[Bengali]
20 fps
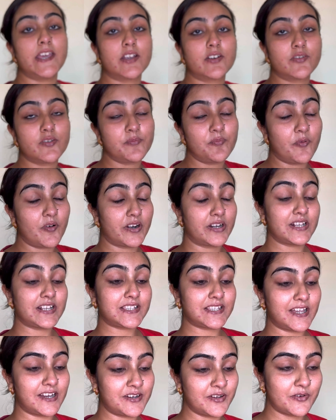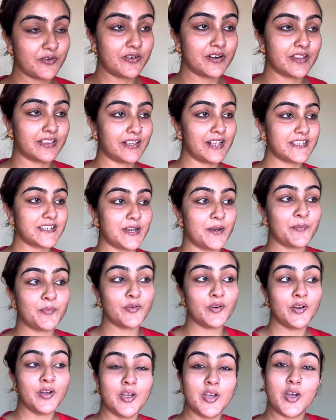একটু পরে স্নান করতে যাব
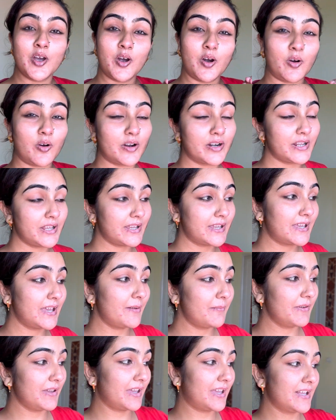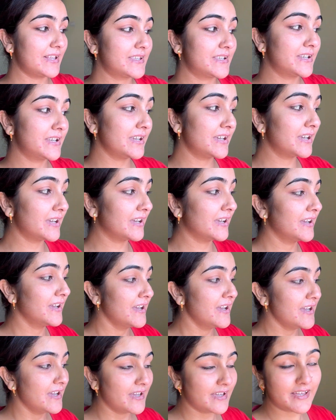অনেক ঘেমে গেছি
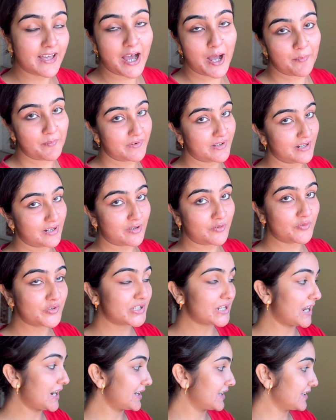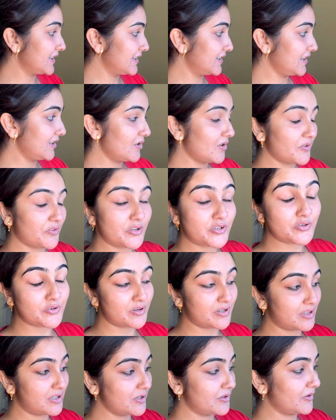ঘামটা একটু সারিয়ে নিই আগে
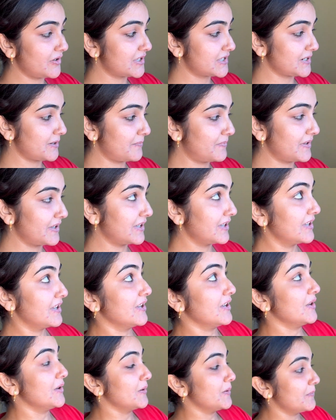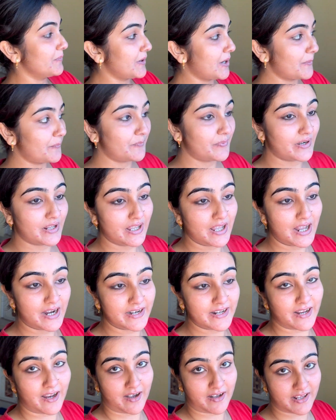সর্দি হয়ে যাবে তারপরে
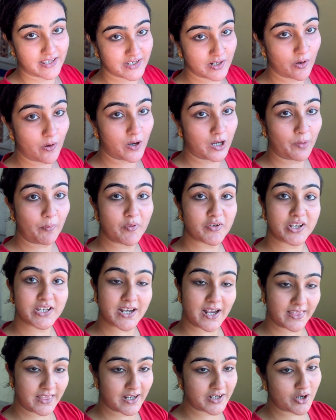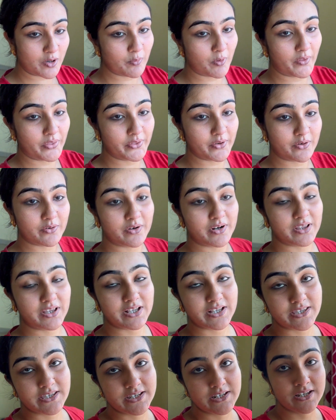আর এখানে তো করা জানলাটাও বন্ধ করে
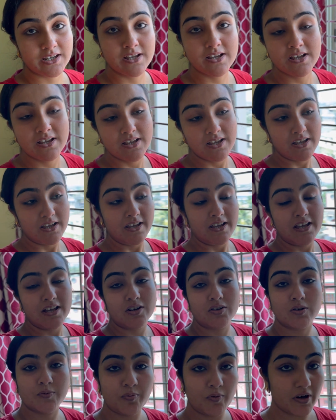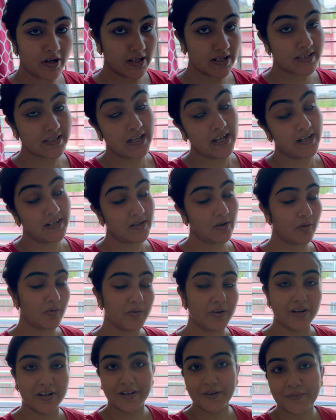দিচ্ছি একটু পরে স্নানটা
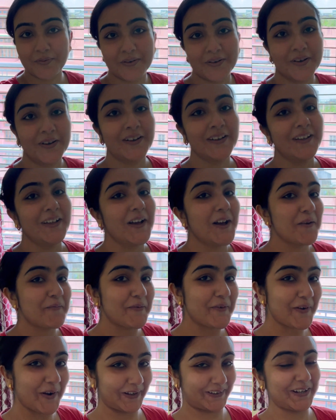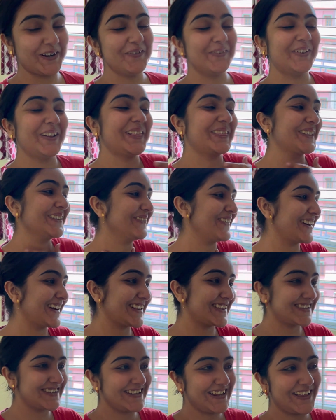করে নেব আমি কথা বলতে
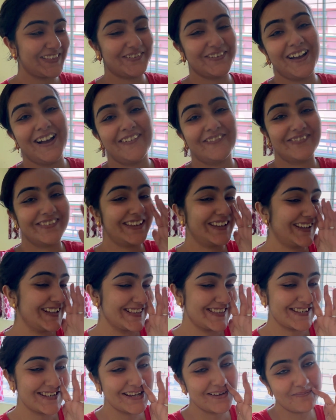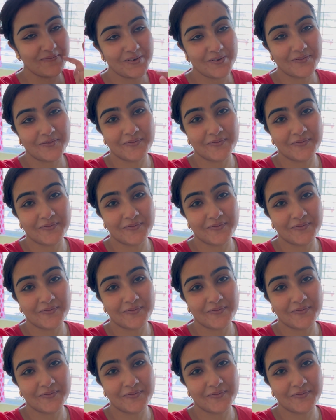পারছি না তো হাঁপিয়ে গেছি আমি